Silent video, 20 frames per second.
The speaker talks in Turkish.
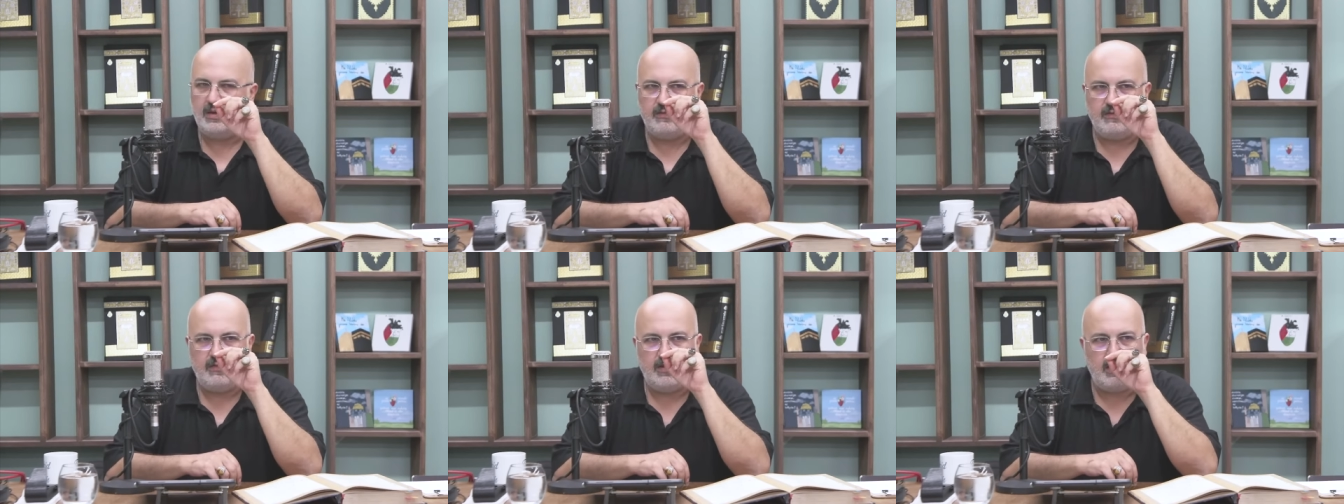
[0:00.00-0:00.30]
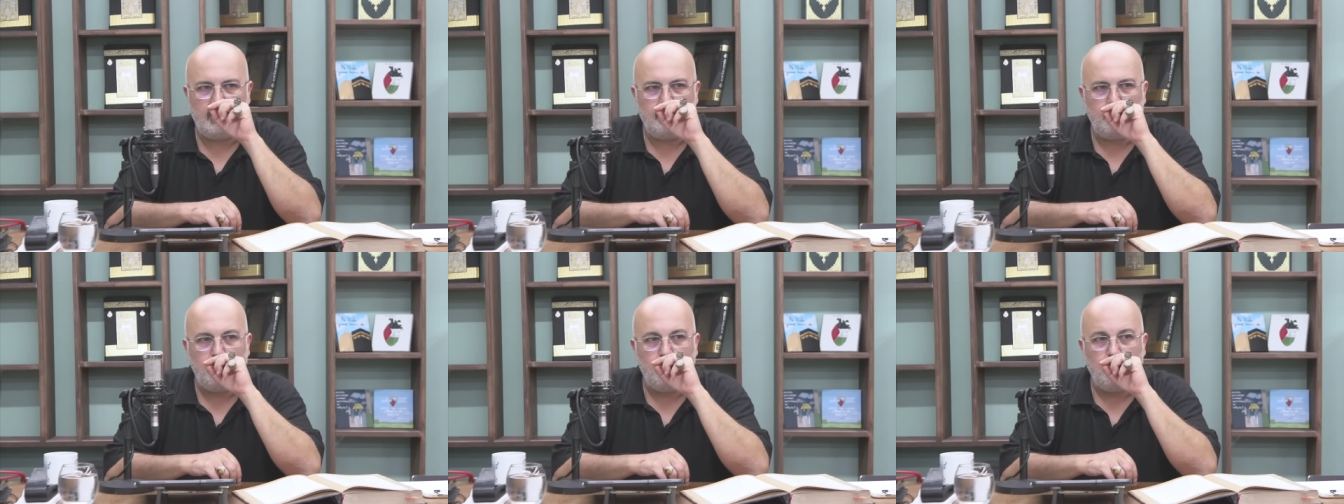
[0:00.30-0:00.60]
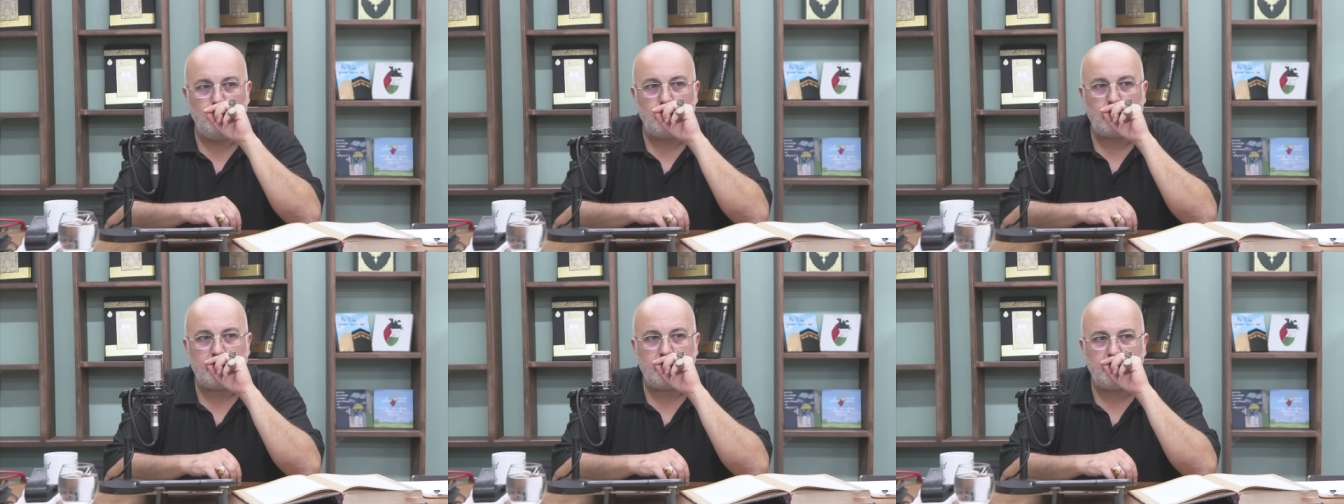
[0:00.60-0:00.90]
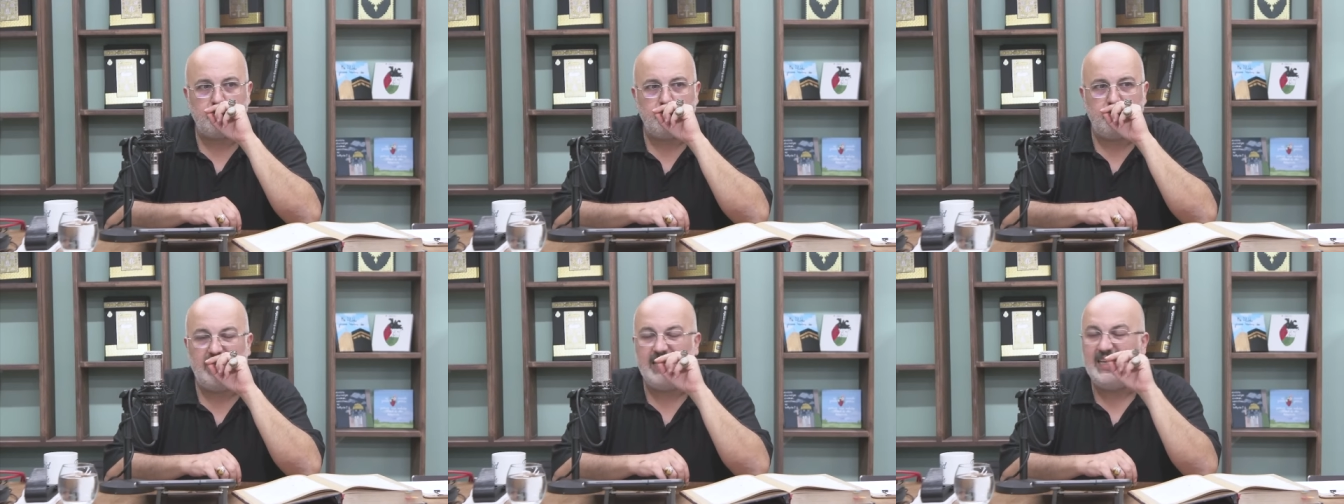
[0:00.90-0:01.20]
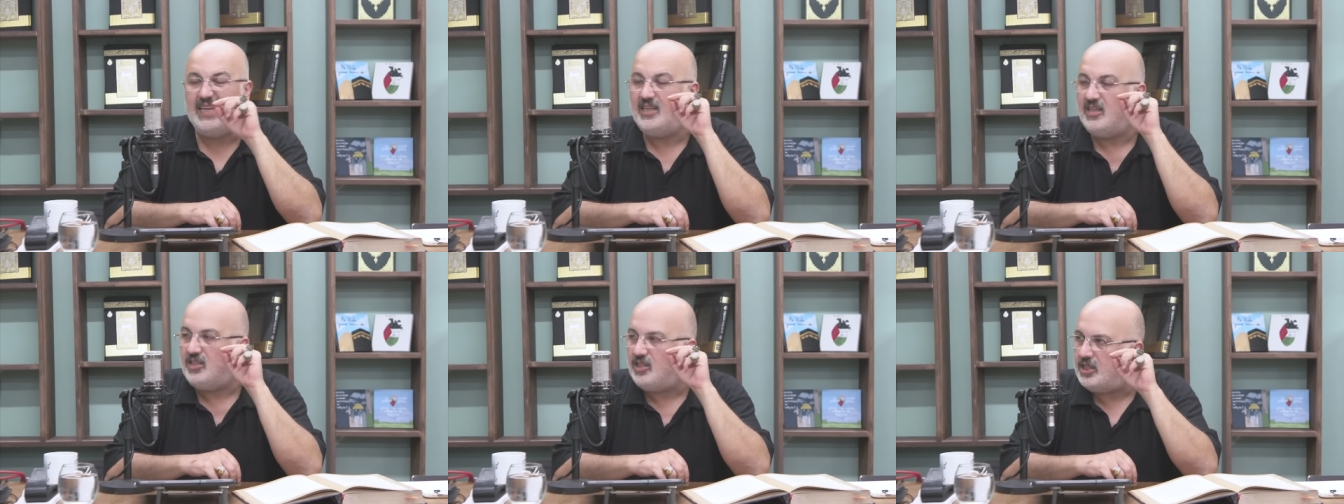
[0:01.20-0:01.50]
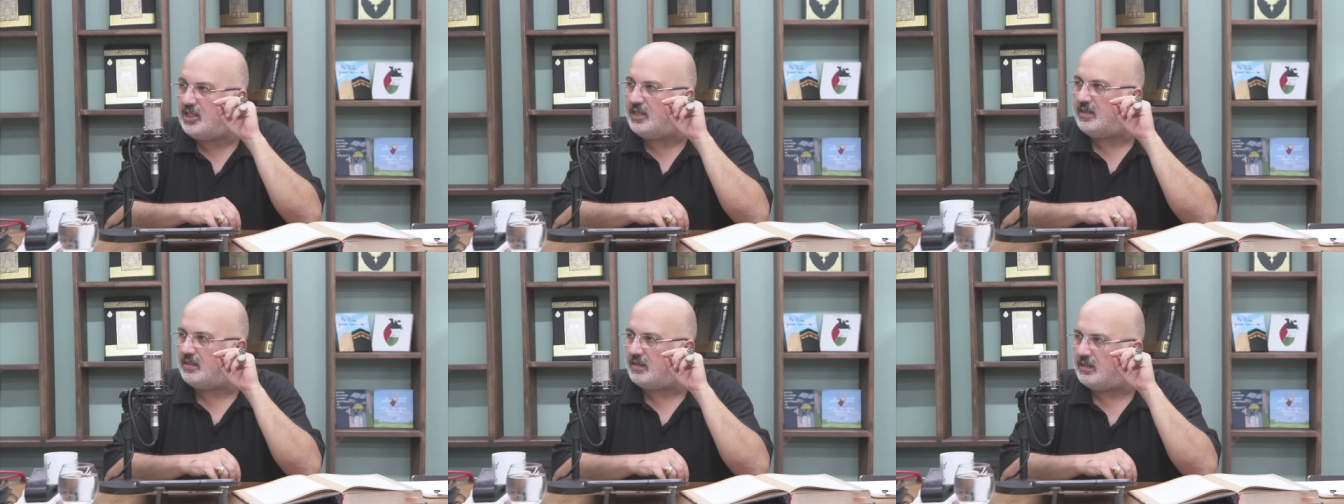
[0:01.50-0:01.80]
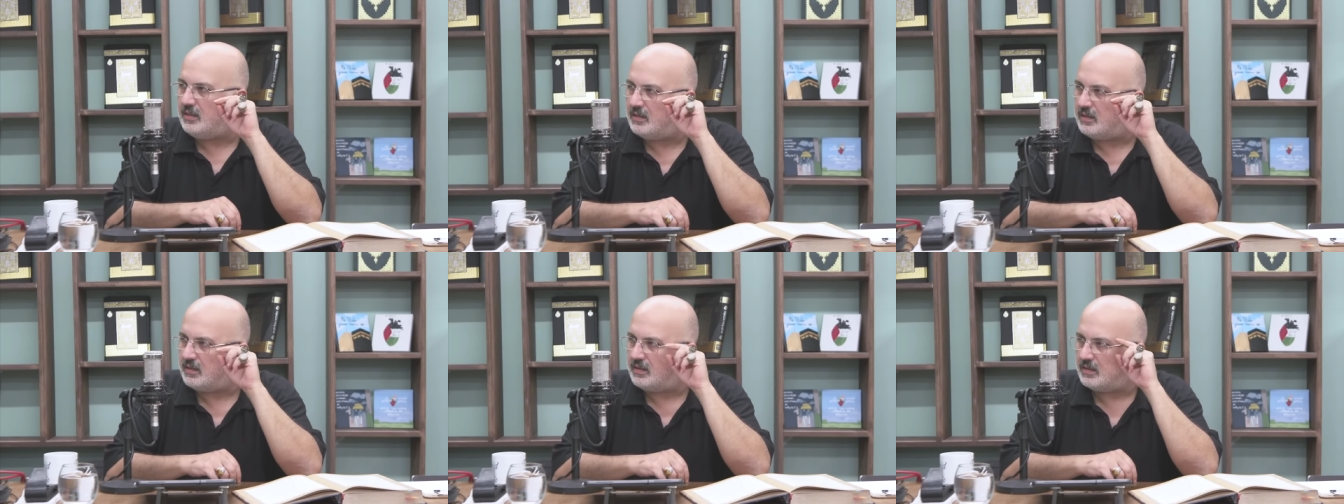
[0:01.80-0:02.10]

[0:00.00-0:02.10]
ve büyük bilincin